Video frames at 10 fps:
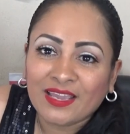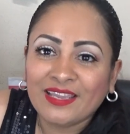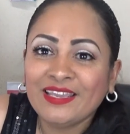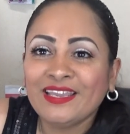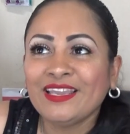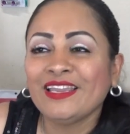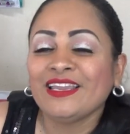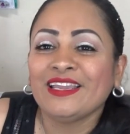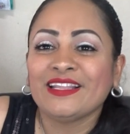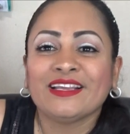
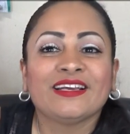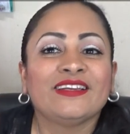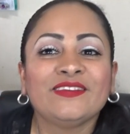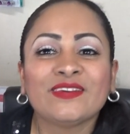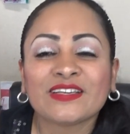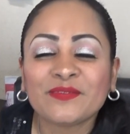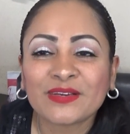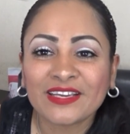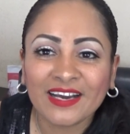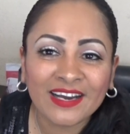Y, y, era como
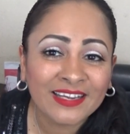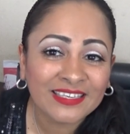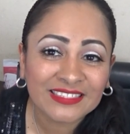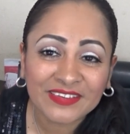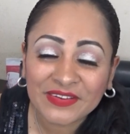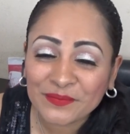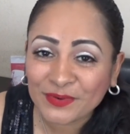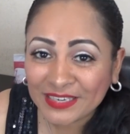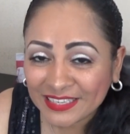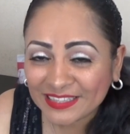que, ay, está bien
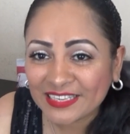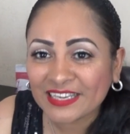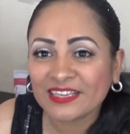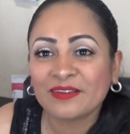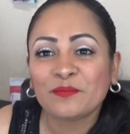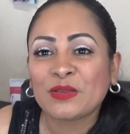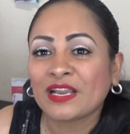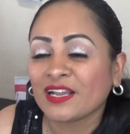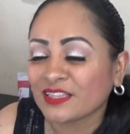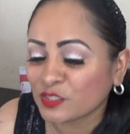bonita, eh, me
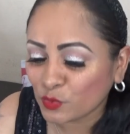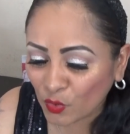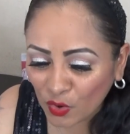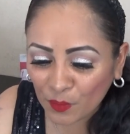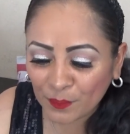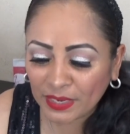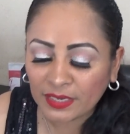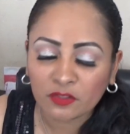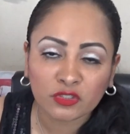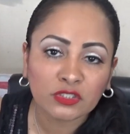encanta su
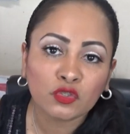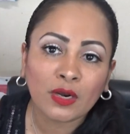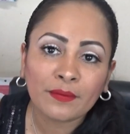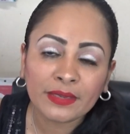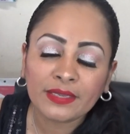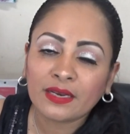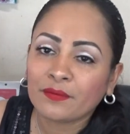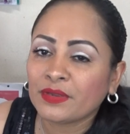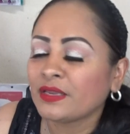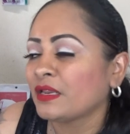ropa. Entonces yo la veía y
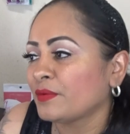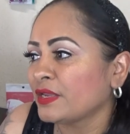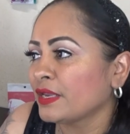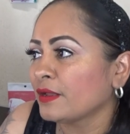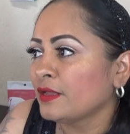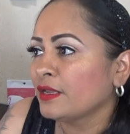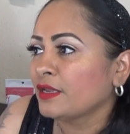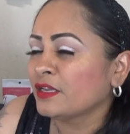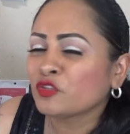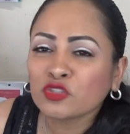la veía y la veía.
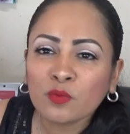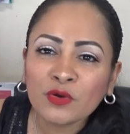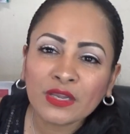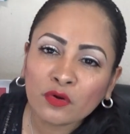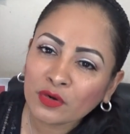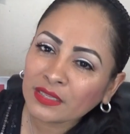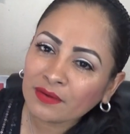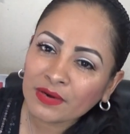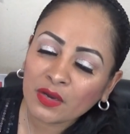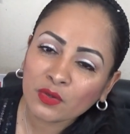Entonces como que no
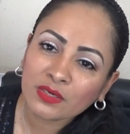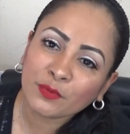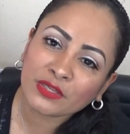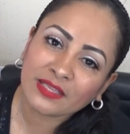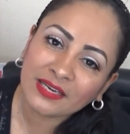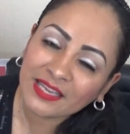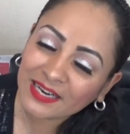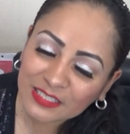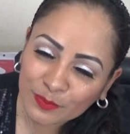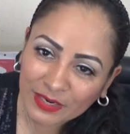ordenaba la otra porque
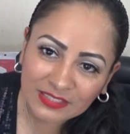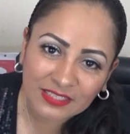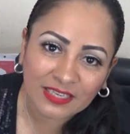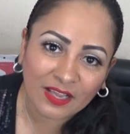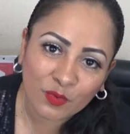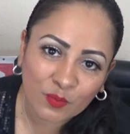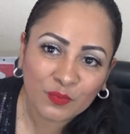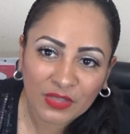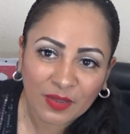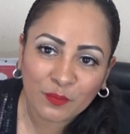tenía la esperanza de que
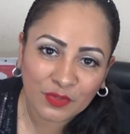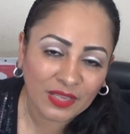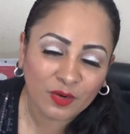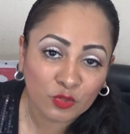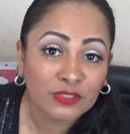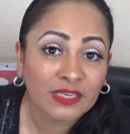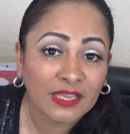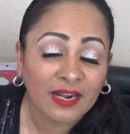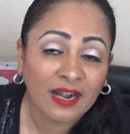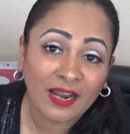algún día pudiera
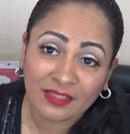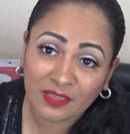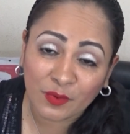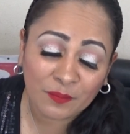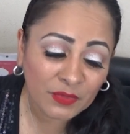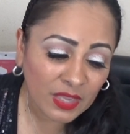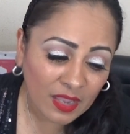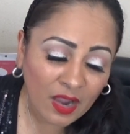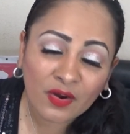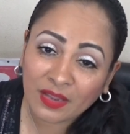conseguir la antigua.
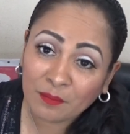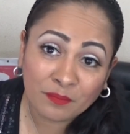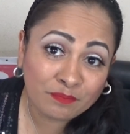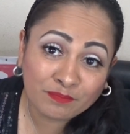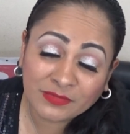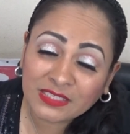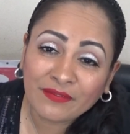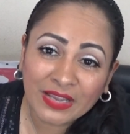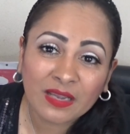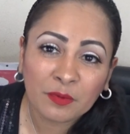Aunque
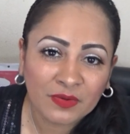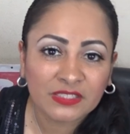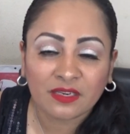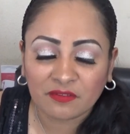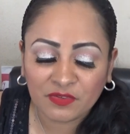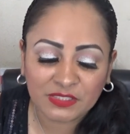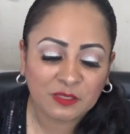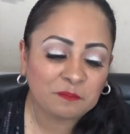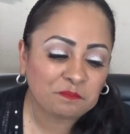sabía que me iba a ser difícil.